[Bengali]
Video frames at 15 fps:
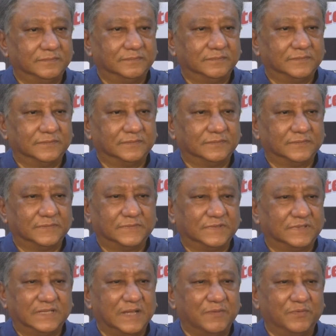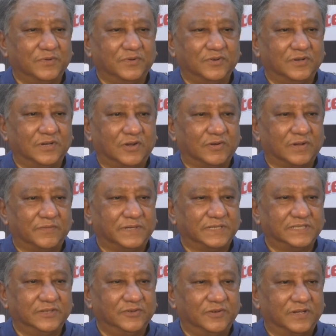আমি প্রশ্ন করেছি তেমন কোনো ডাউট আমার
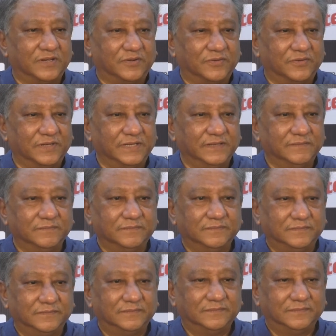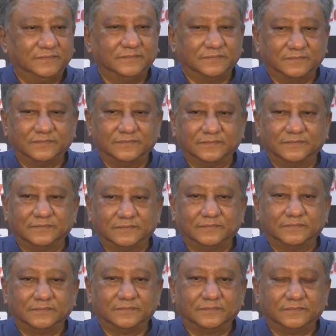ছিল না কখনো আপনি আপনি ডাউটলেস ছিলেন যে
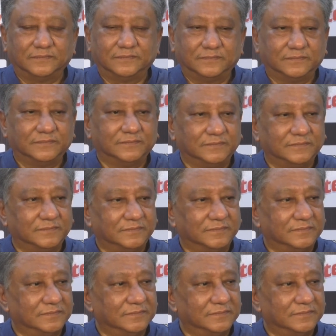খেলাবে না বা এরকম